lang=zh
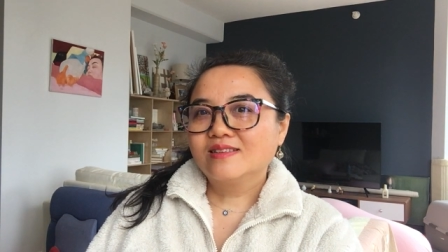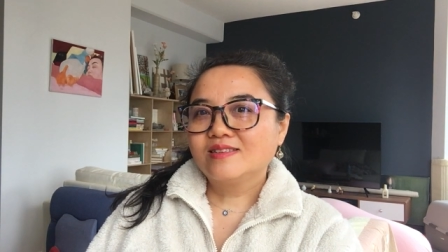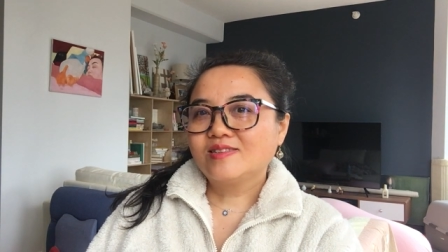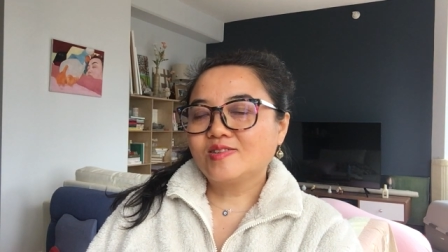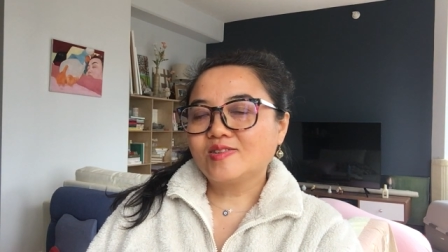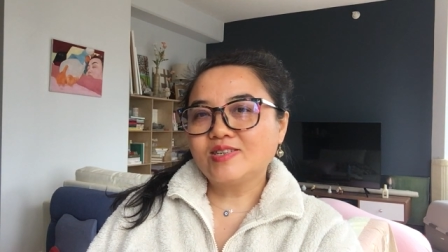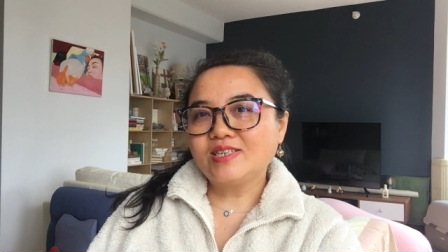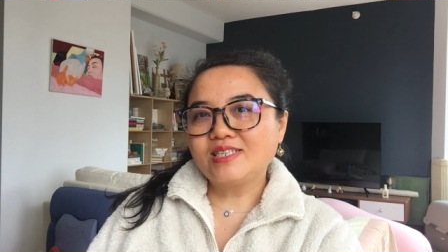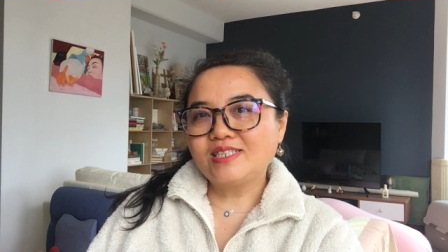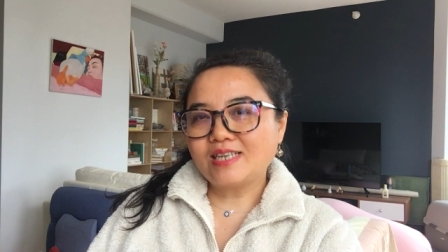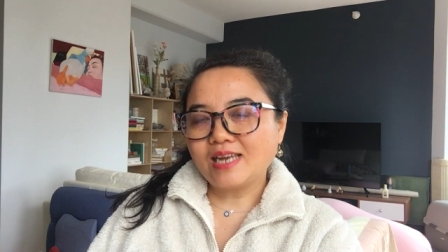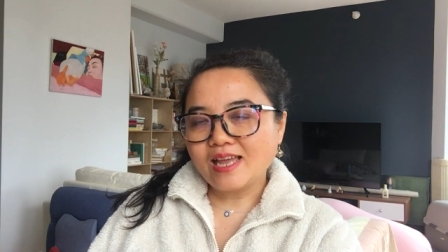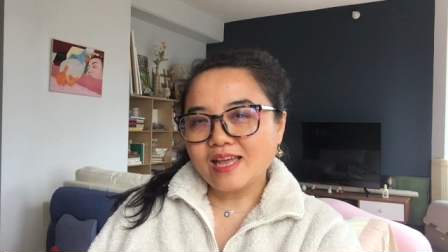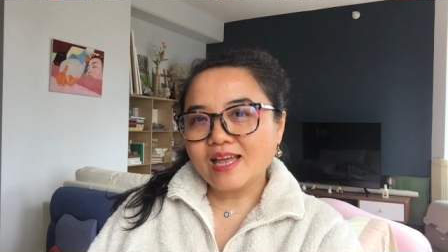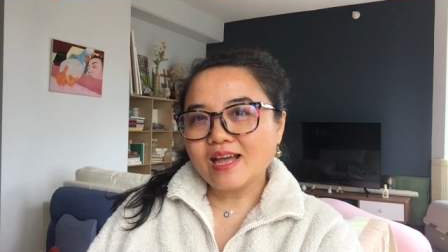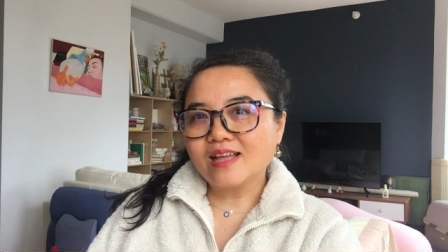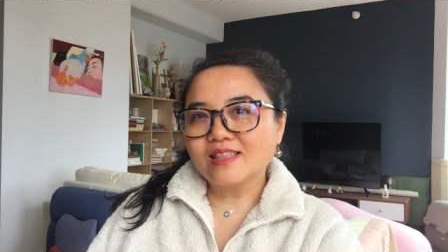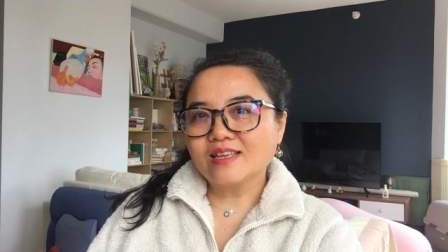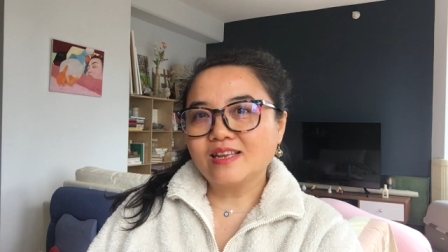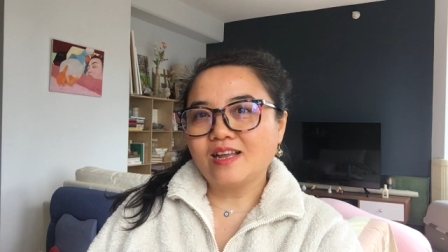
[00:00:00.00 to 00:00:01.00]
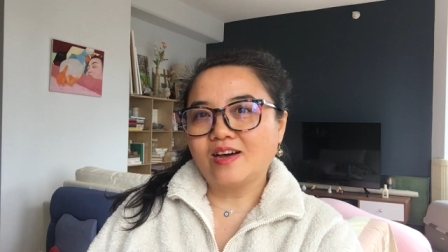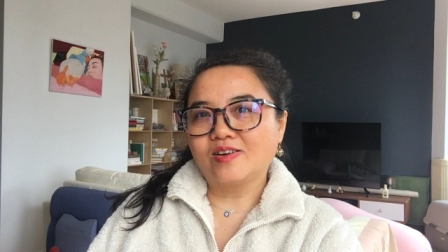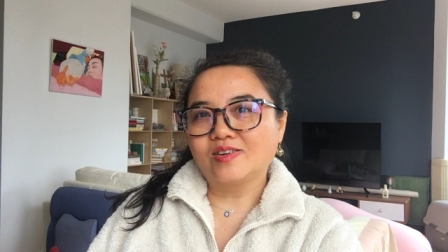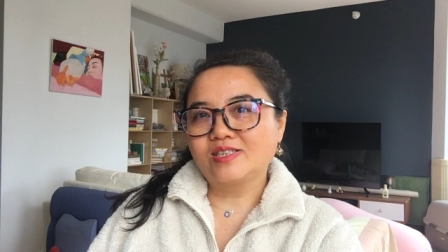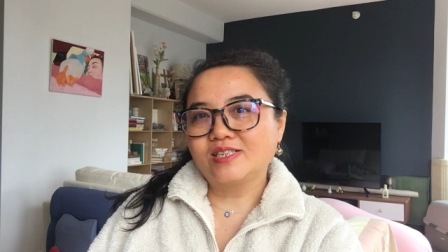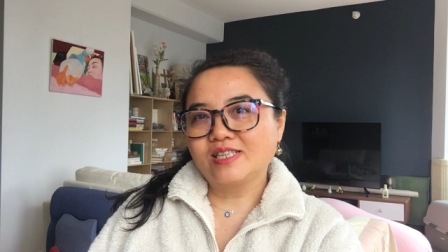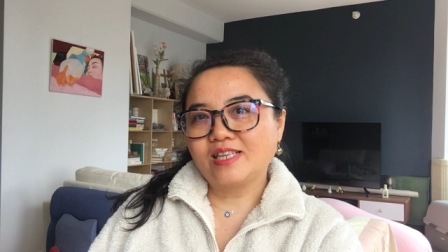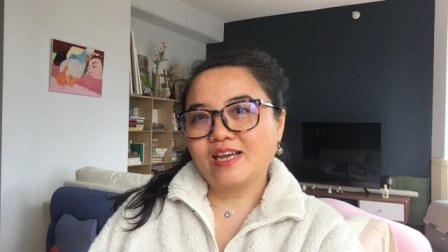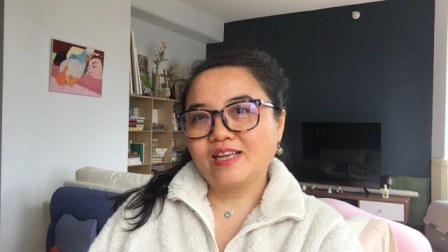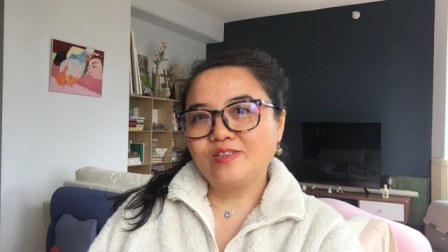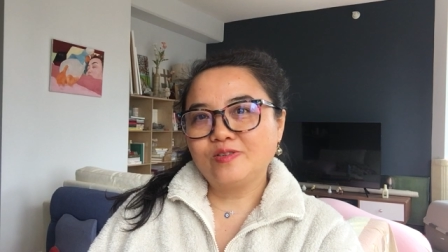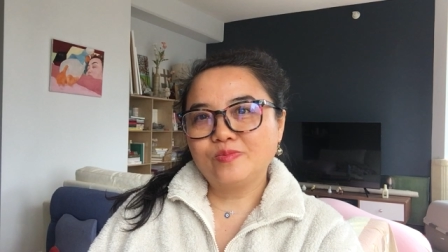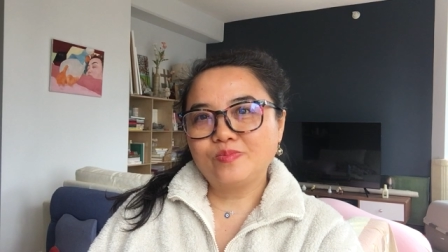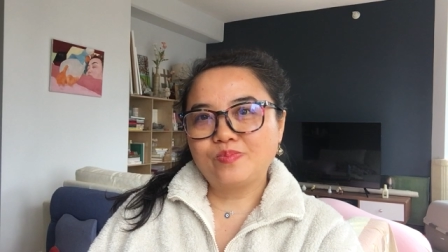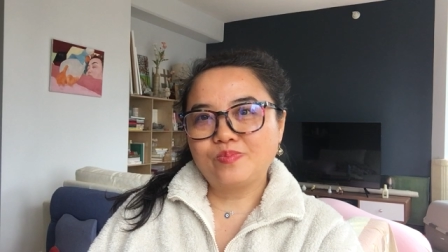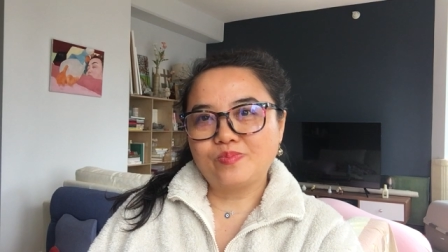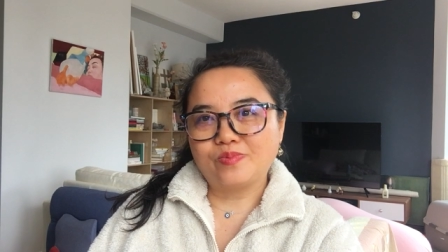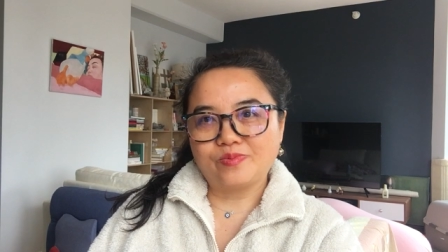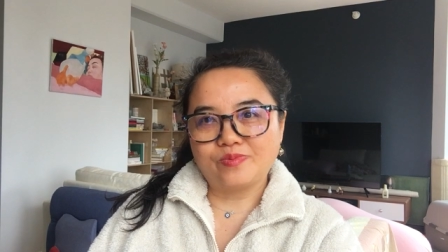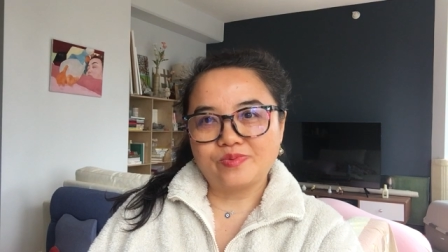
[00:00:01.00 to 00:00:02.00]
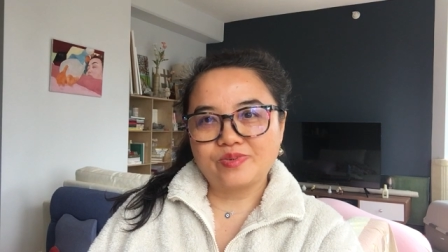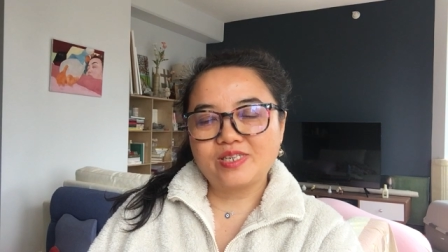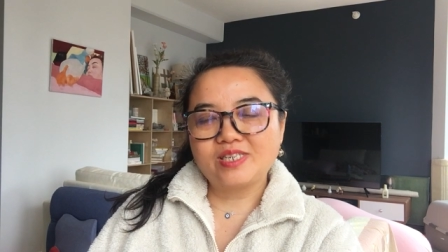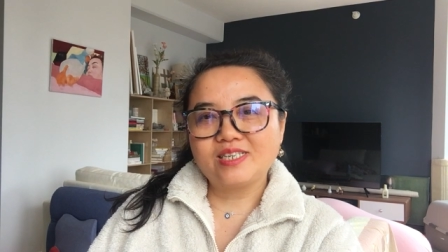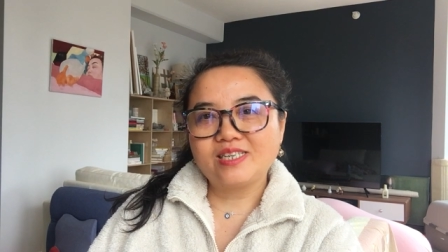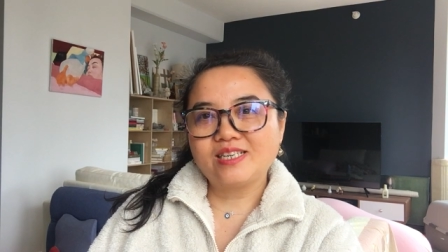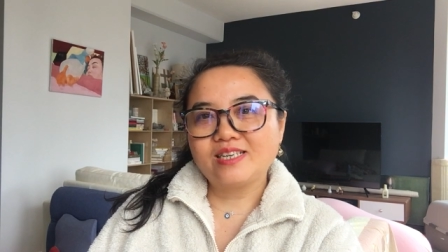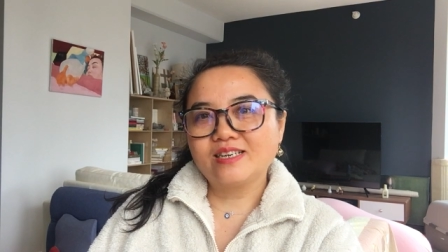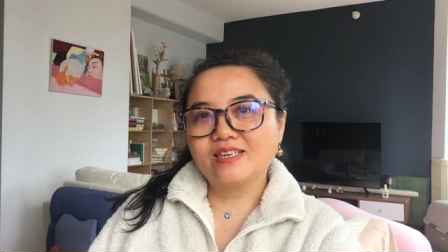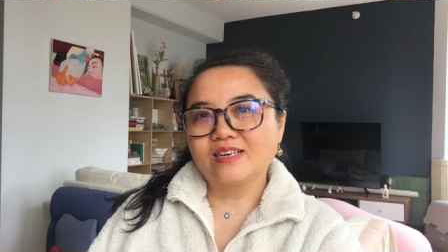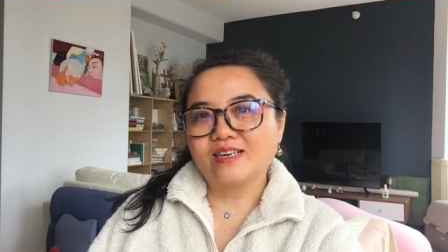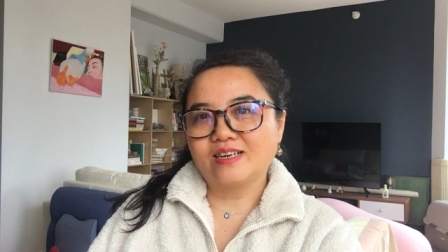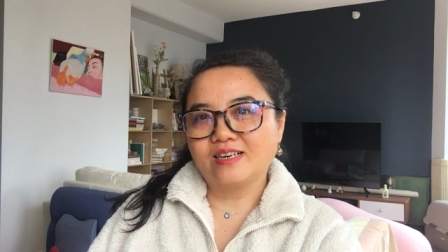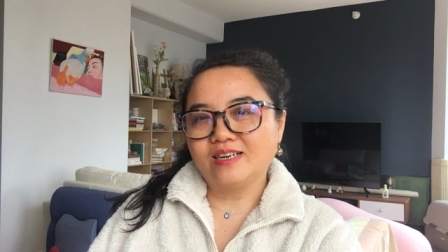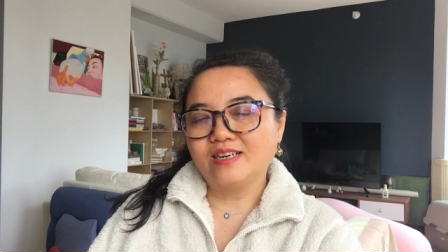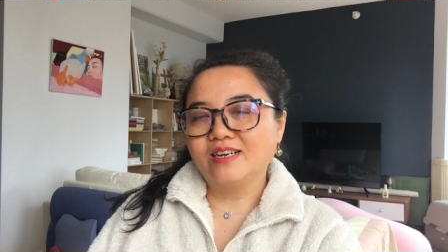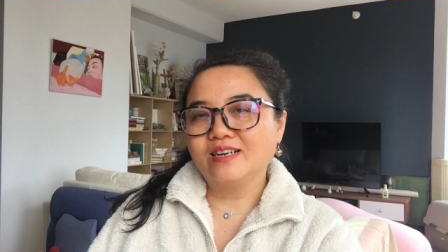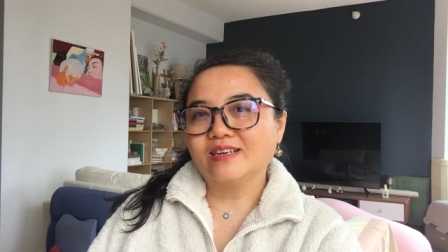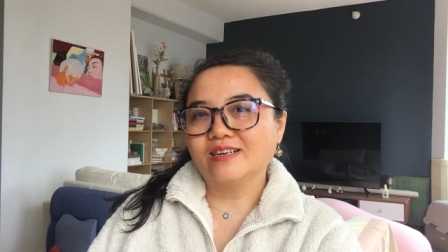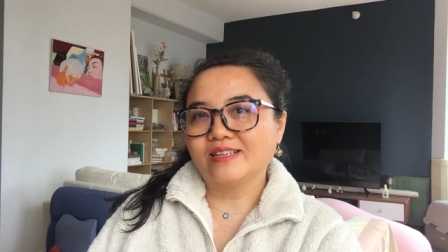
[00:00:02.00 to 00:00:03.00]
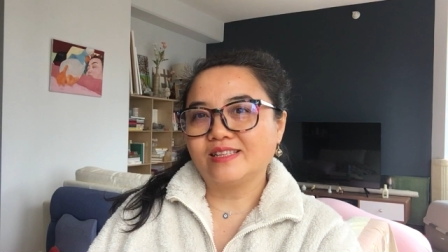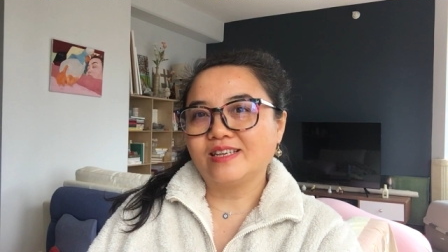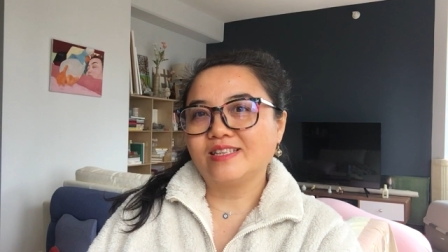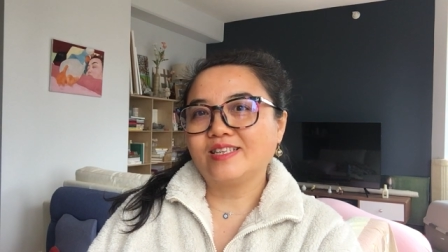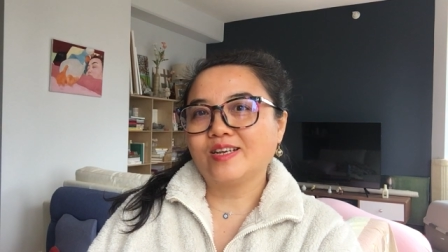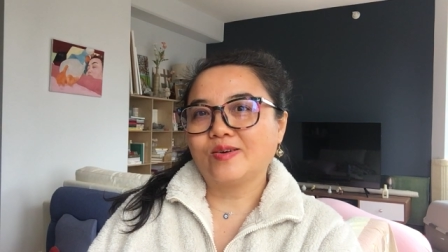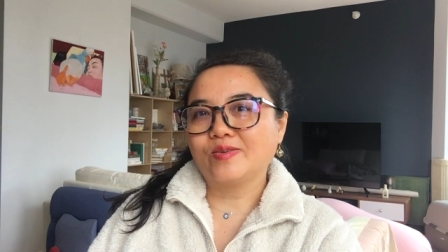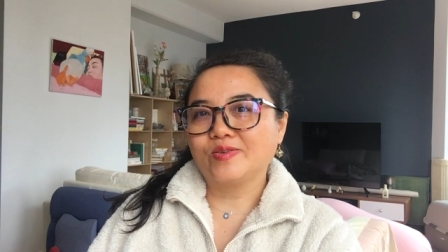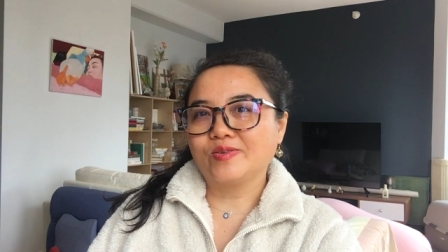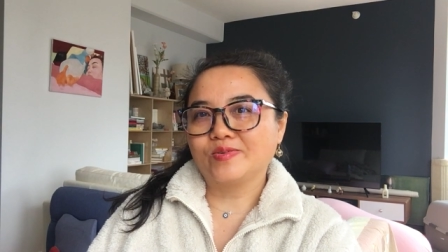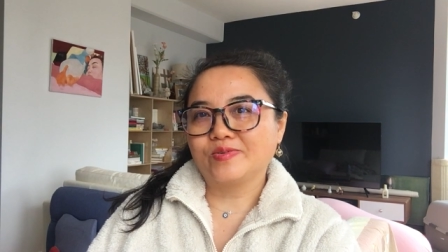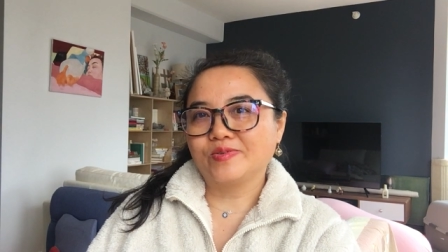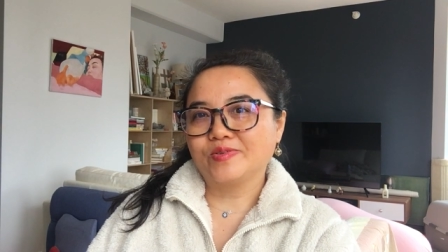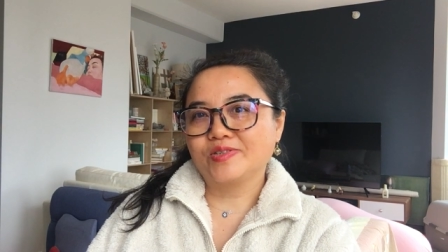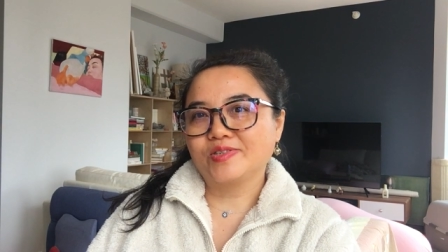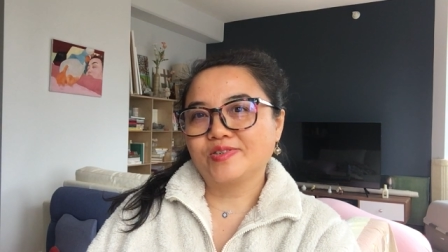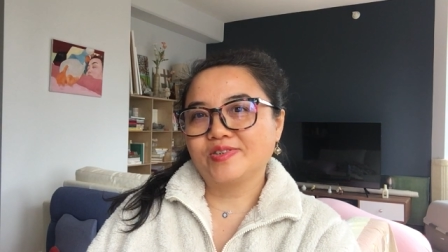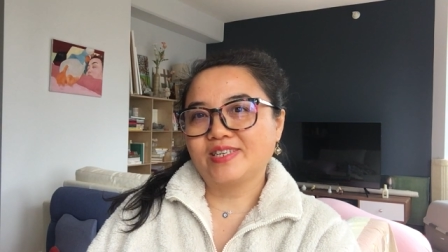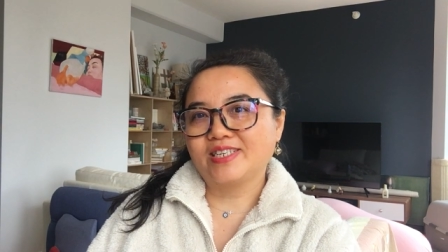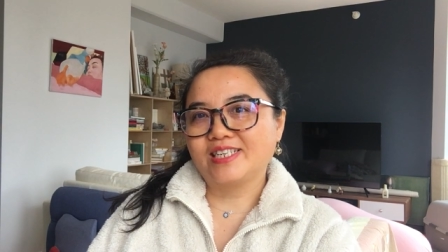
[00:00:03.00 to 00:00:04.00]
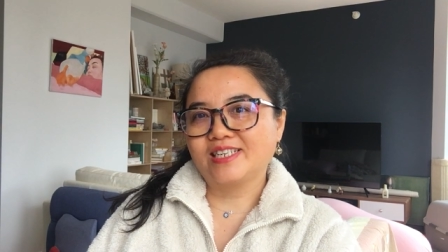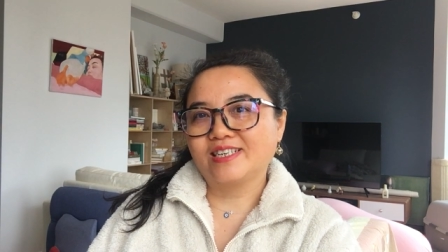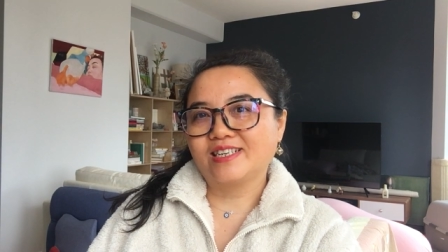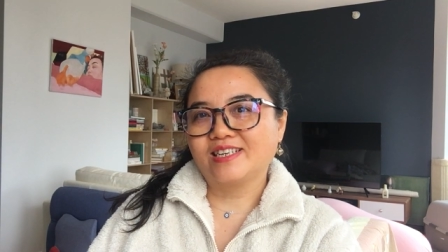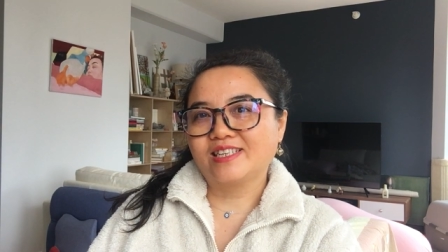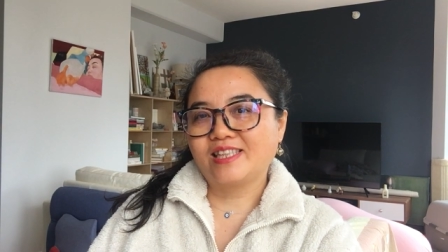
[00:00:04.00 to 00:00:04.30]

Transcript: 就是这样的老师，他就不是一个合格的教育工作者，